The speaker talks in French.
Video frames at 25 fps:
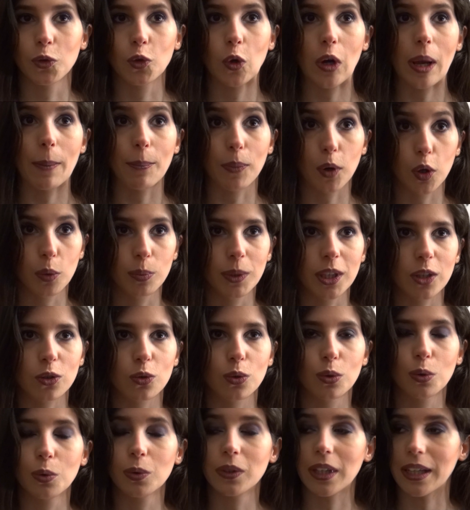de la première
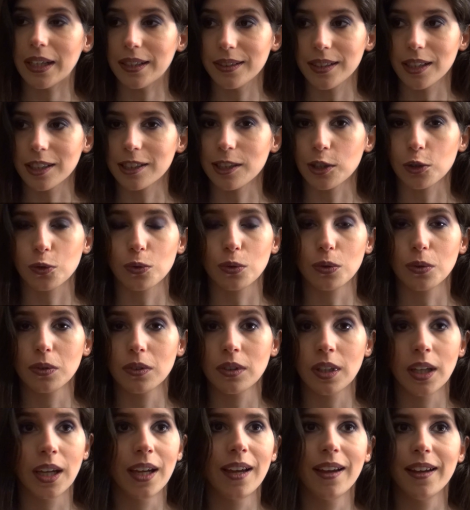seconde à la dernière seconde.